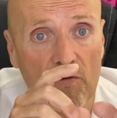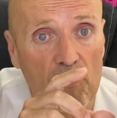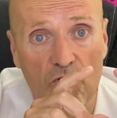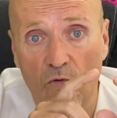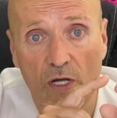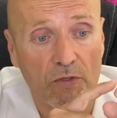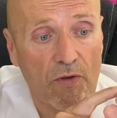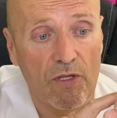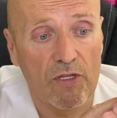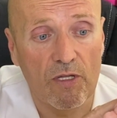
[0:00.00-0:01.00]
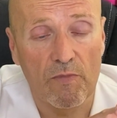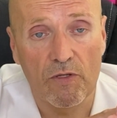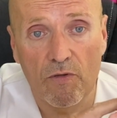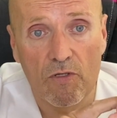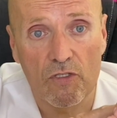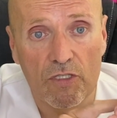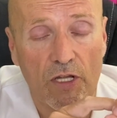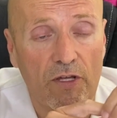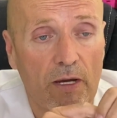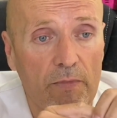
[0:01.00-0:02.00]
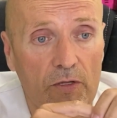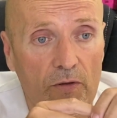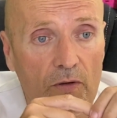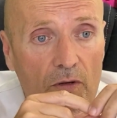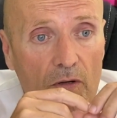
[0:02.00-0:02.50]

unos 4 centímetros de diámetro,